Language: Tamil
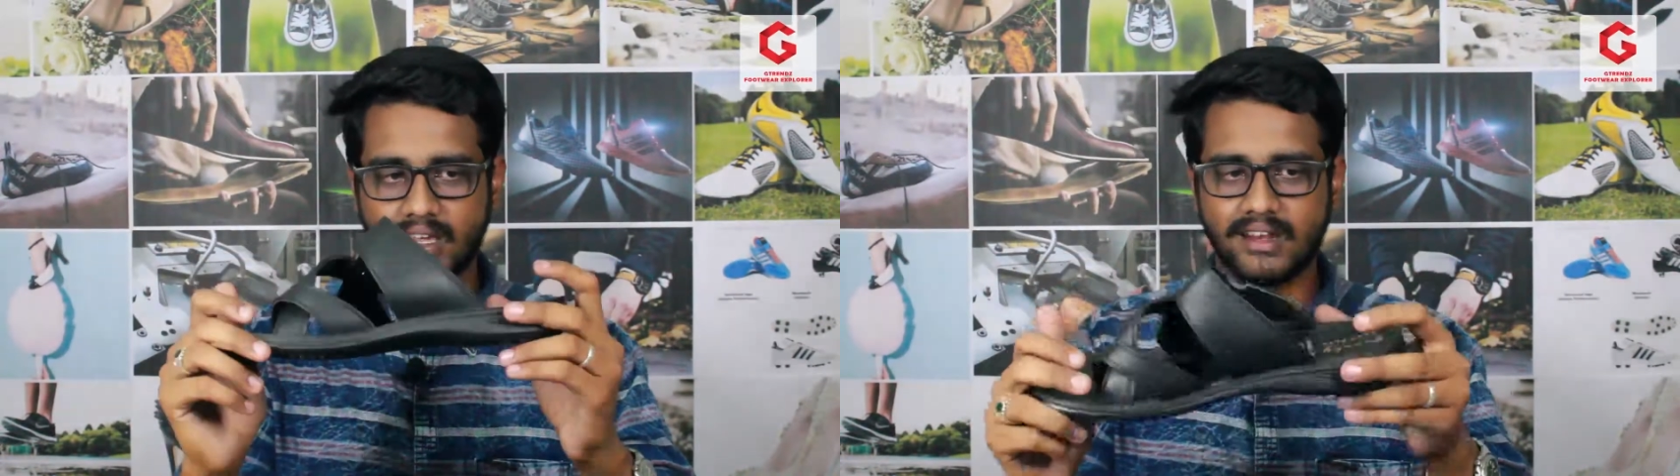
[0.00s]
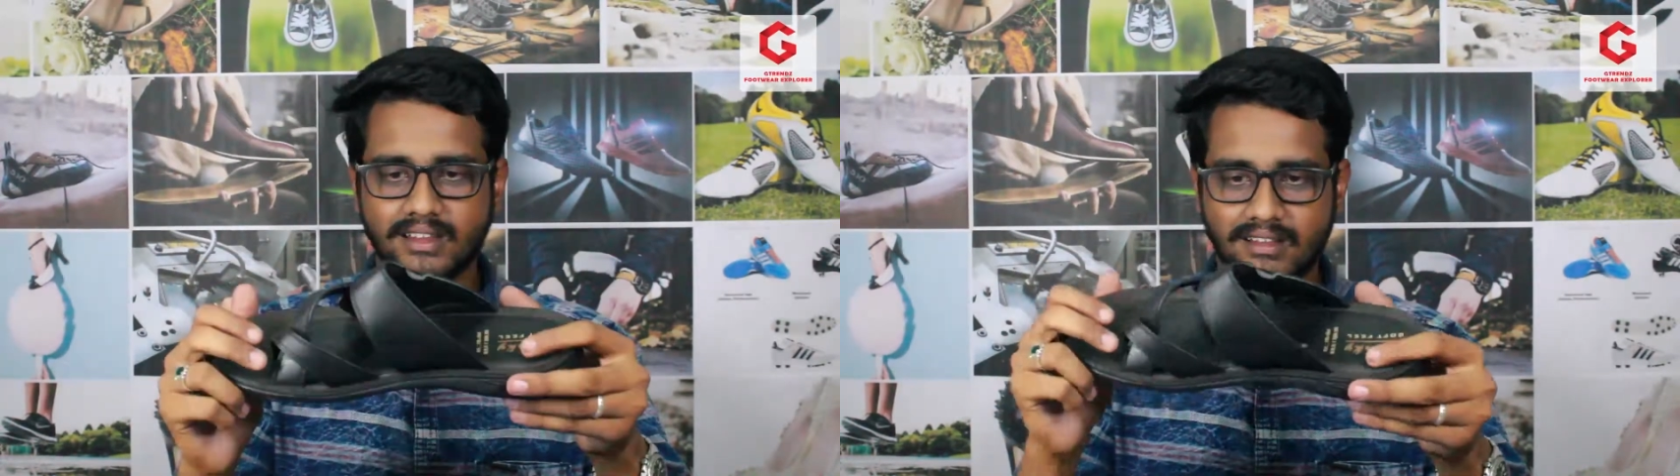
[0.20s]

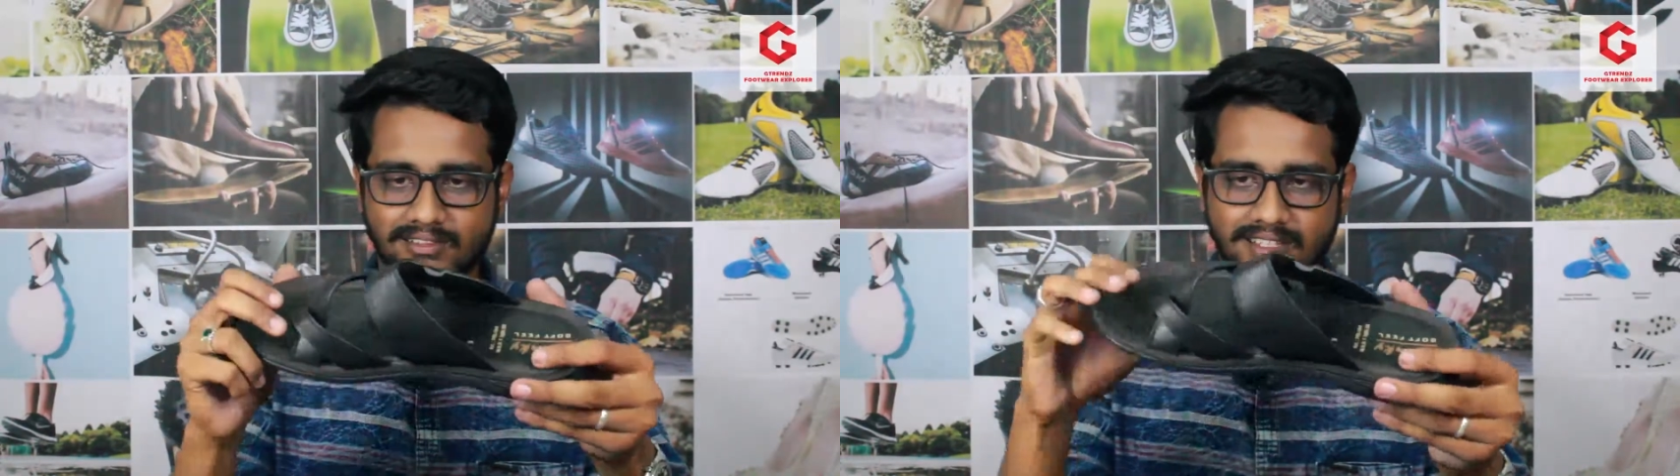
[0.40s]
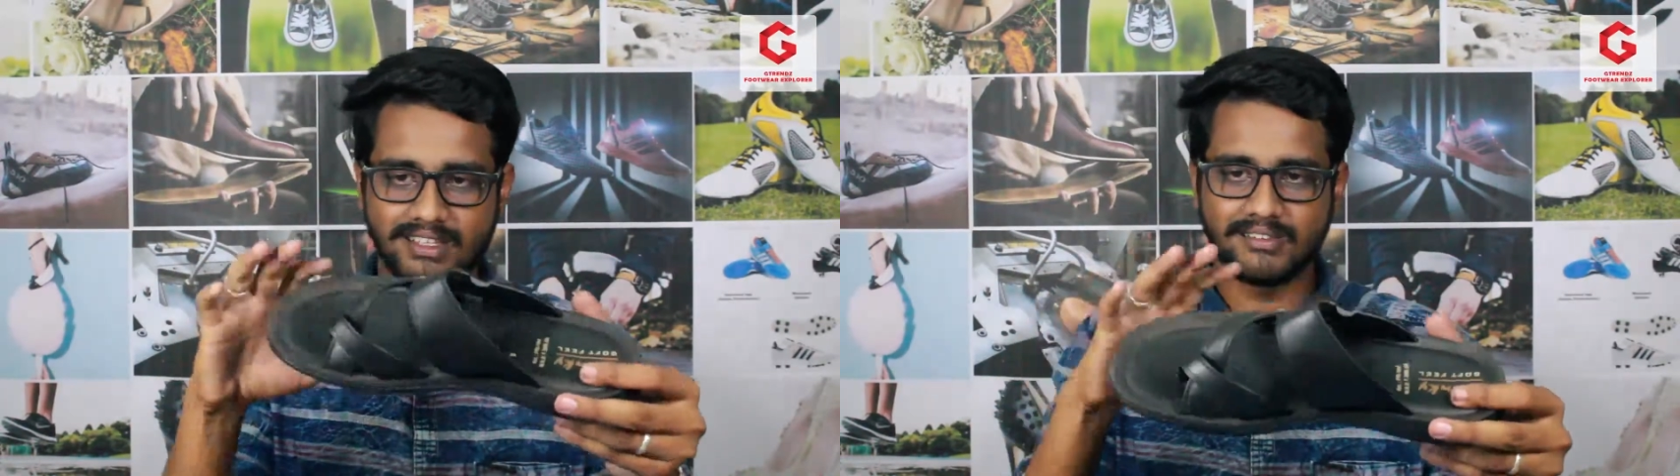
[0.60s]
என்ன தான்
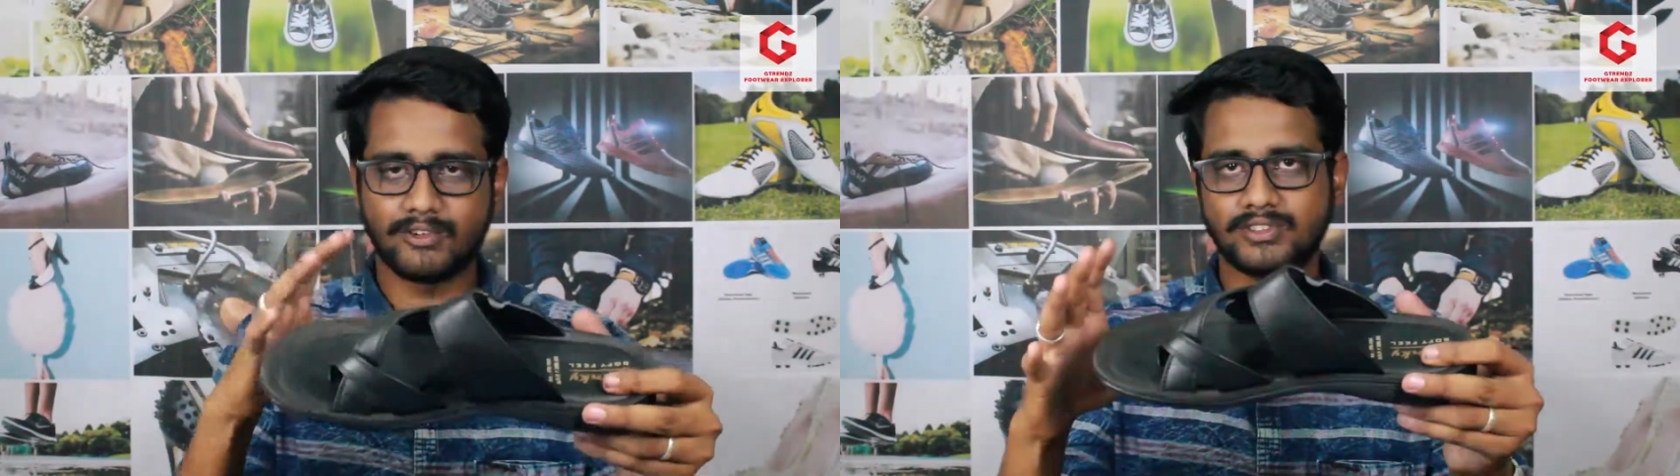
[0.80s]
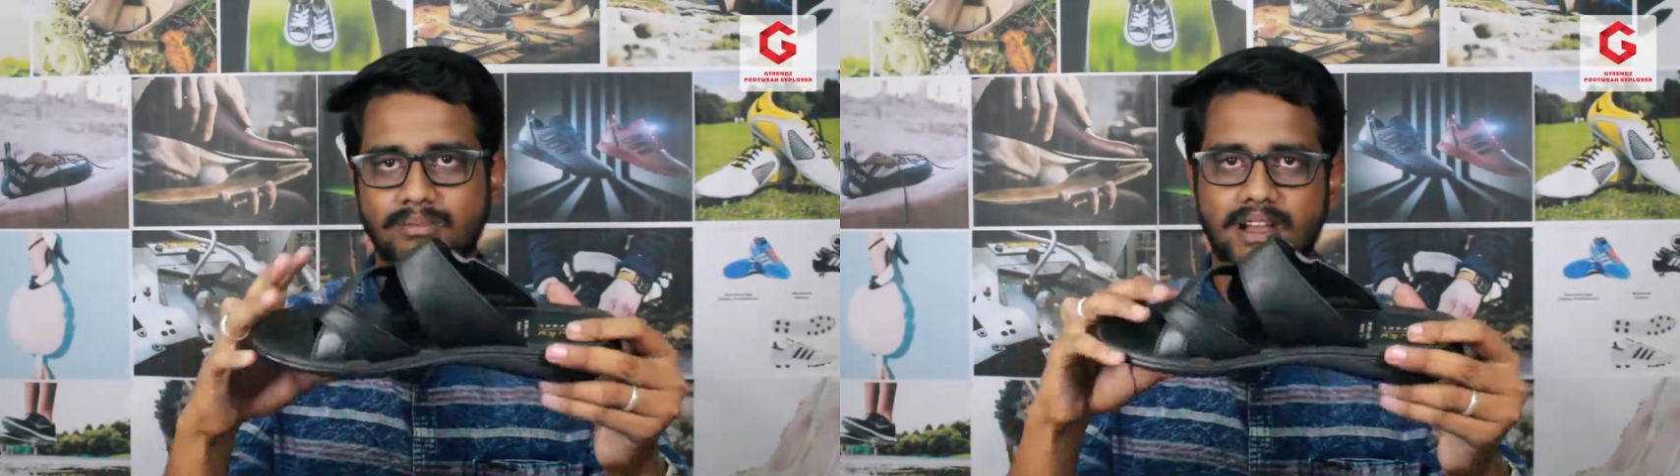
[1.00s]
வந்து
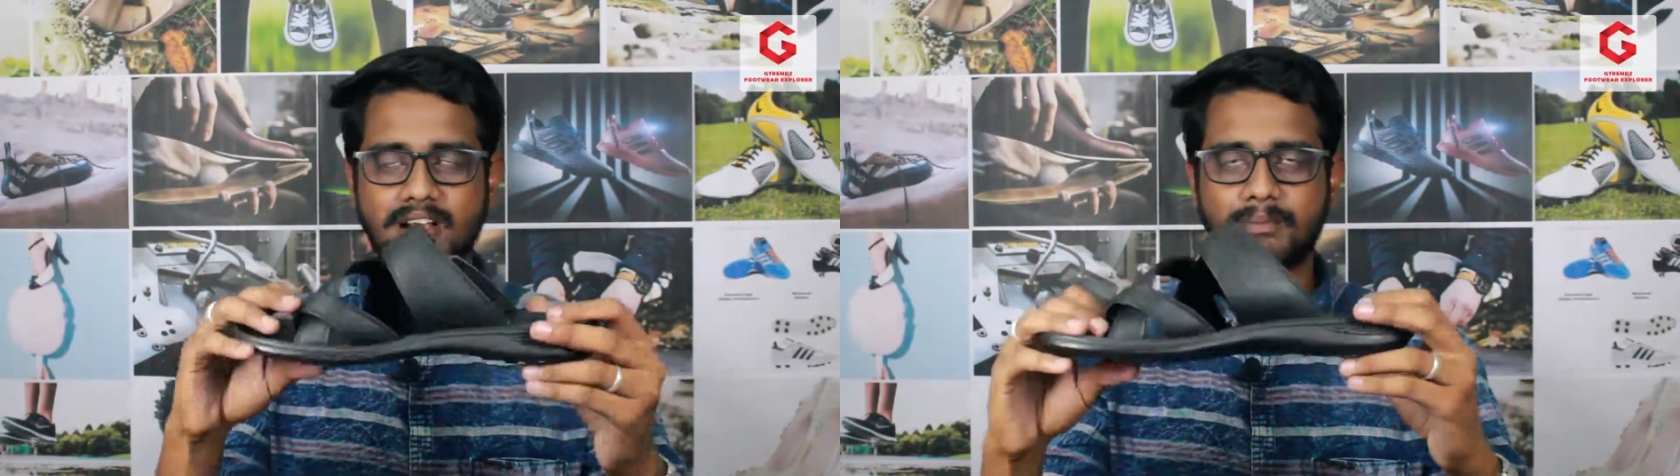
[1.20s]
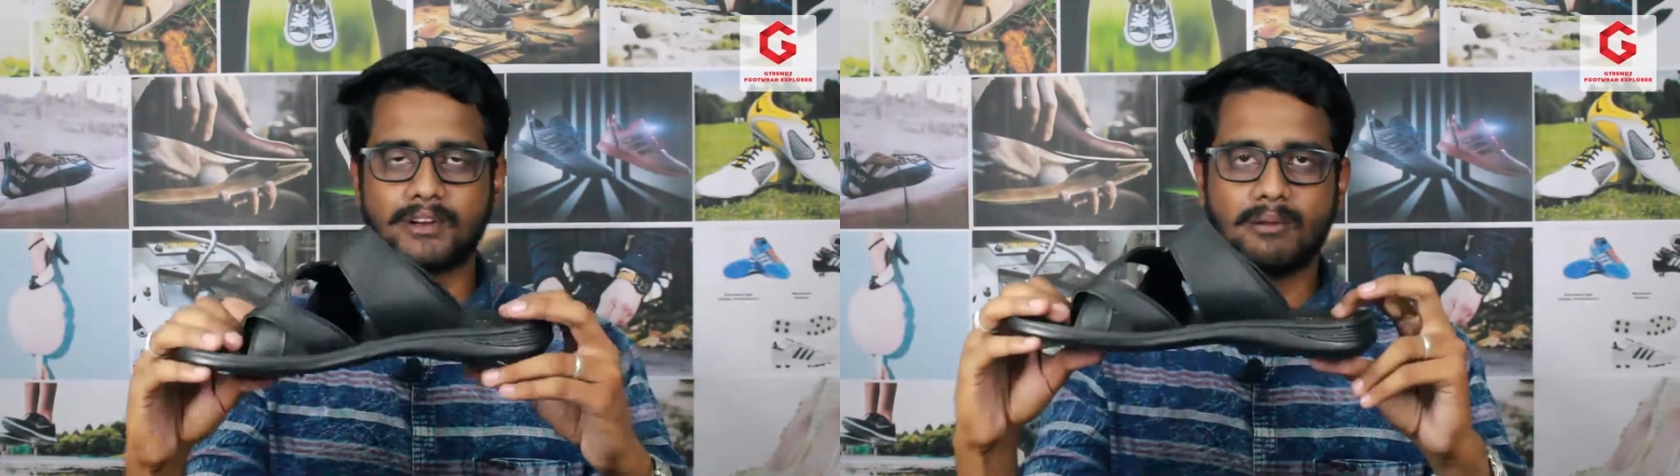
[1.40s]
கொஞ்சம்
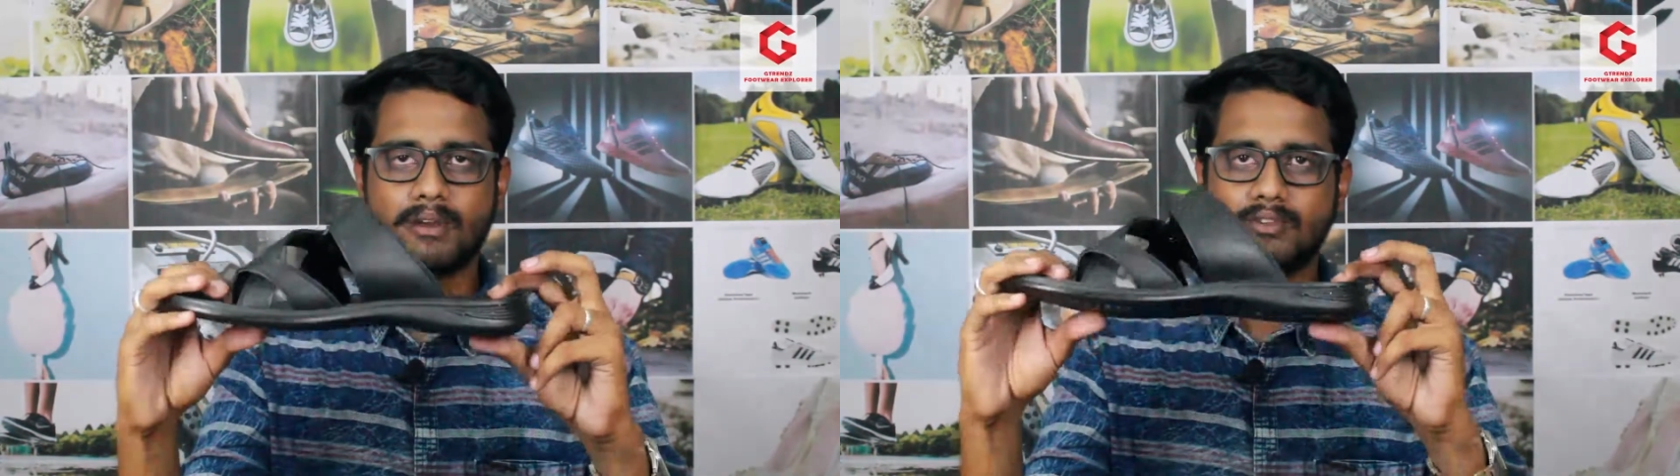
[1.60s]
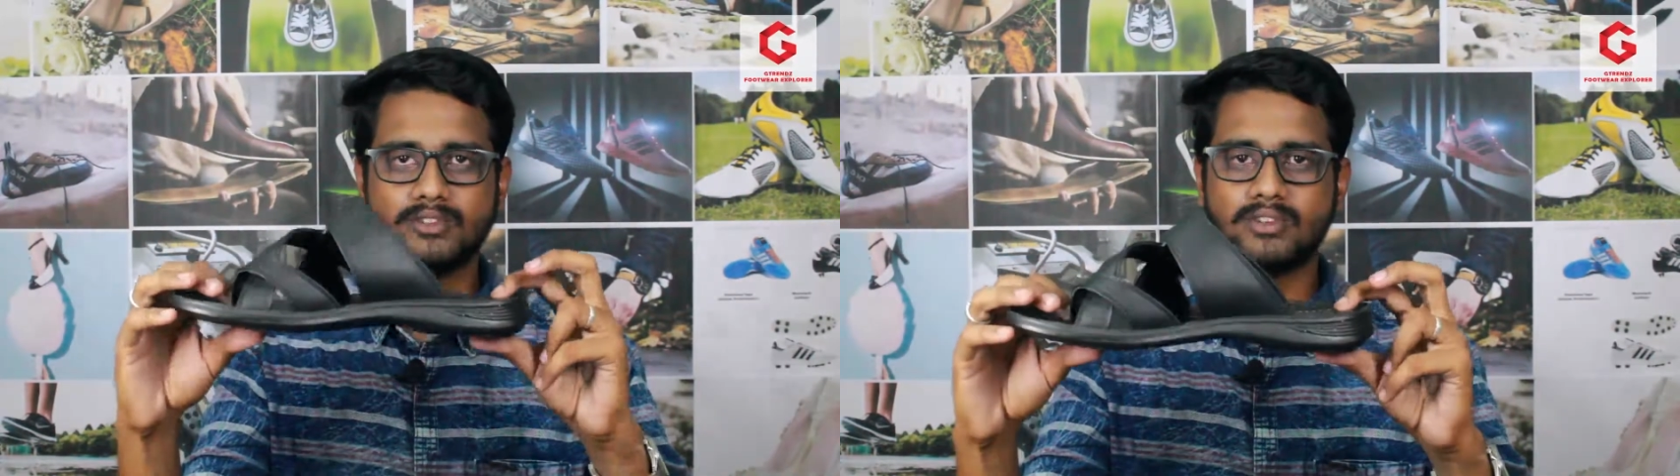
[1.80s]
மேக்கப் பண்ணாலுமே
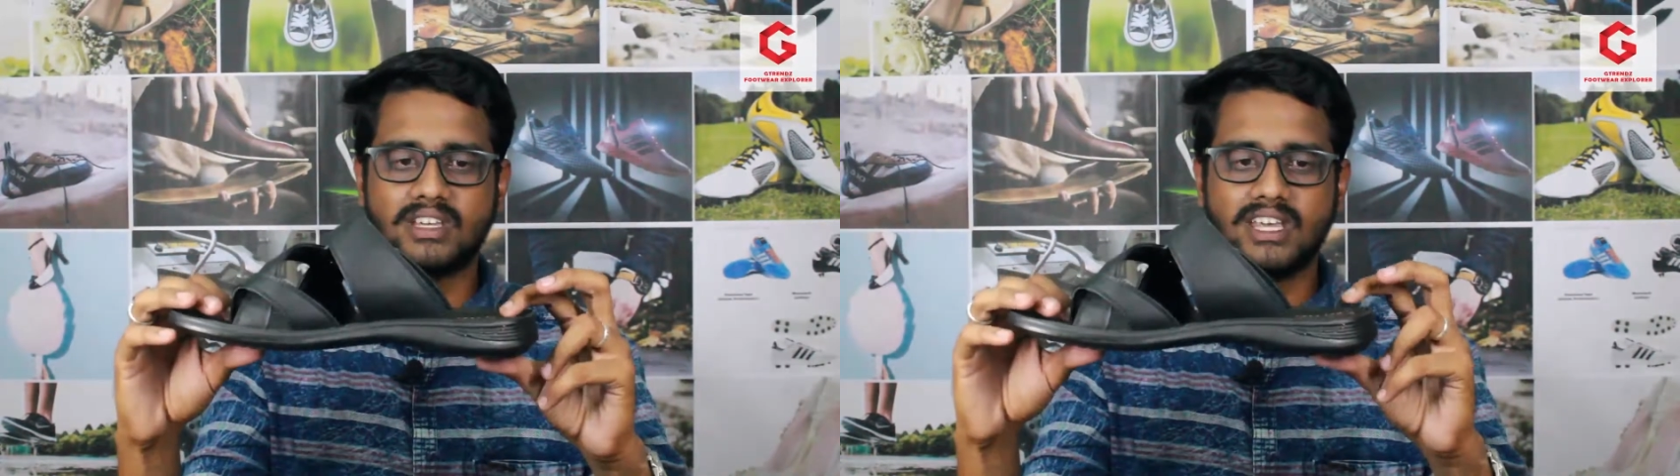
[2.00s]
கொஞ்சம்